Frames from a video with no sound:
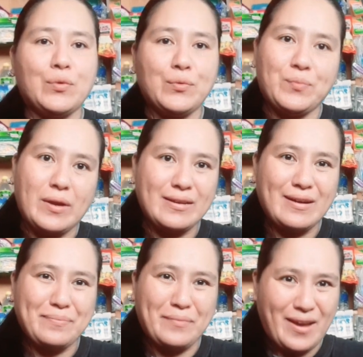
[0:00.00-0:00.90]
Coke
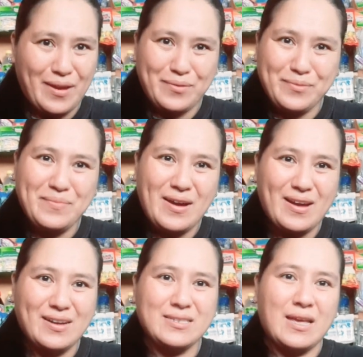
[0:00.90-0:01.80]
product ngayon
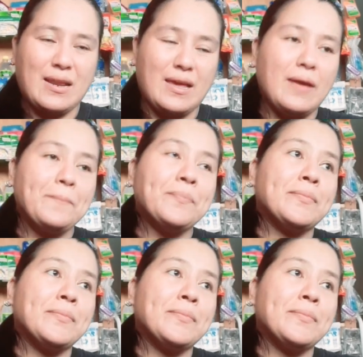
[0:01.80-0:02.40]
mga kasari